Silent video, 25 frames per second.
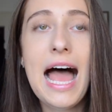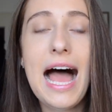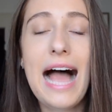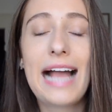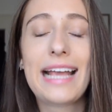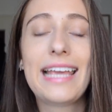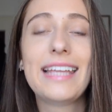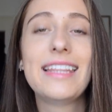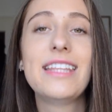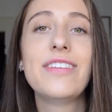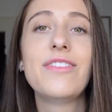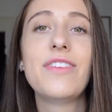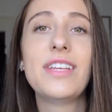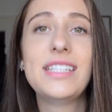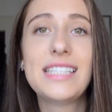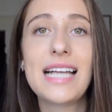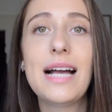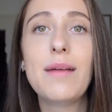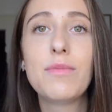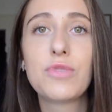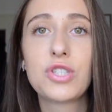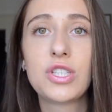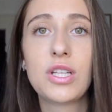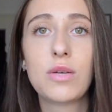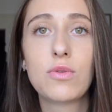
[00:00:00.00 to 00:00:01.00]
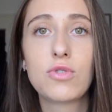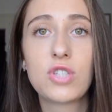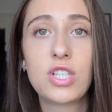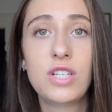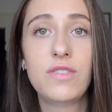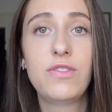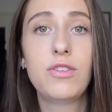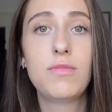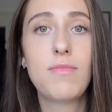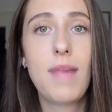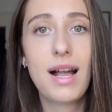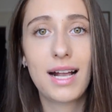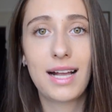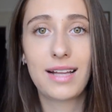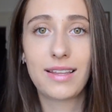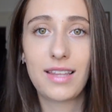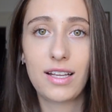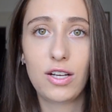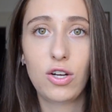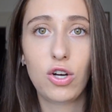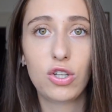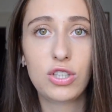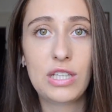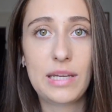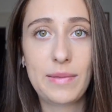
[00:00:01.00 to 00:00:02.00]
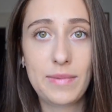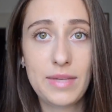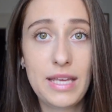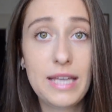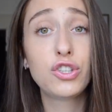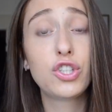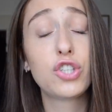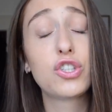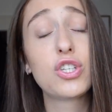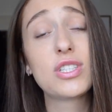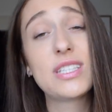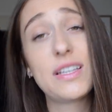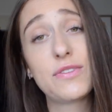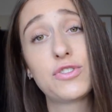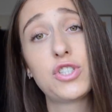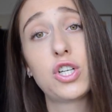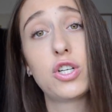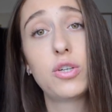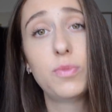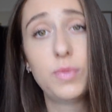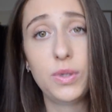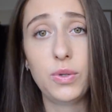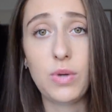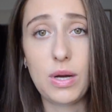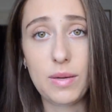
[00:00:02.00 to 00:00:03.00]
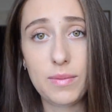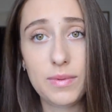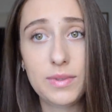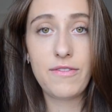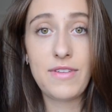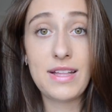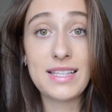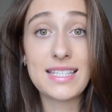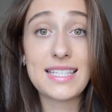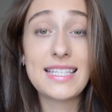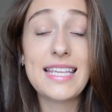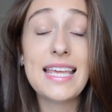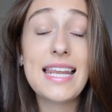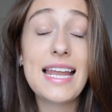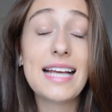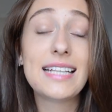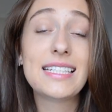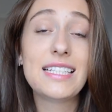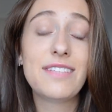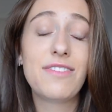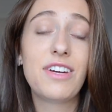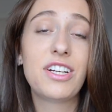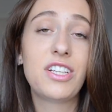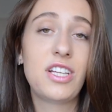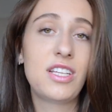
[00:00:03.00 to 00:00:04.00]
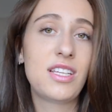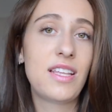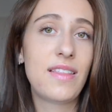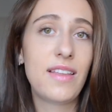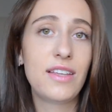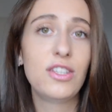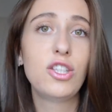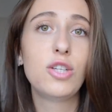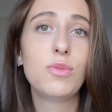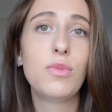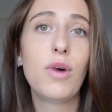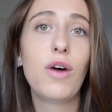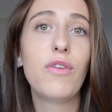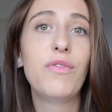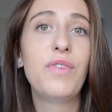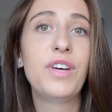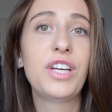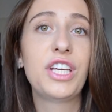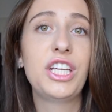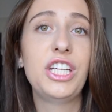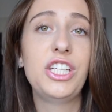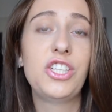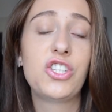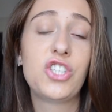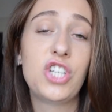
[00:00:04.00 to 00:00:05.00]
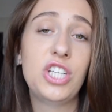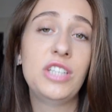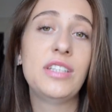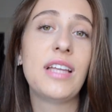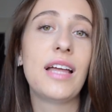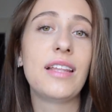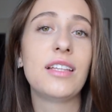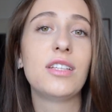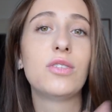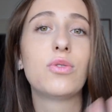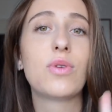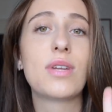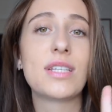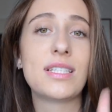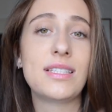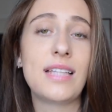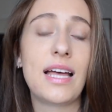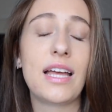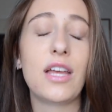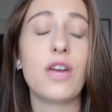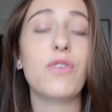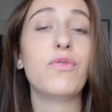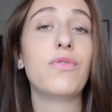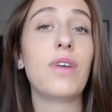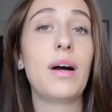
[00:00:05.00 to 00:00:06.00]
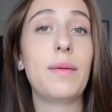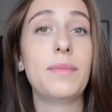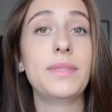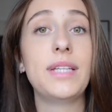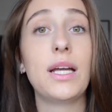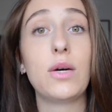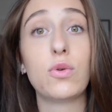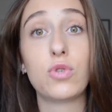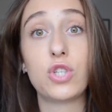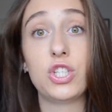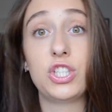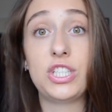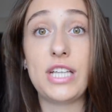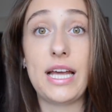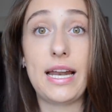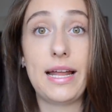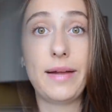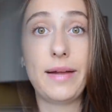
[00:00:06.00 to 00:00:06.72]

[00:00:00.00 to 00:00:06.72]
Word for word: a kiedy wiedziałam, że nauczyciel wymaga tego ode mnie, to to zawsze robiłam. Więc nie lekceważcie zadań domowych i czytań, które zdają Wam nauczyciele.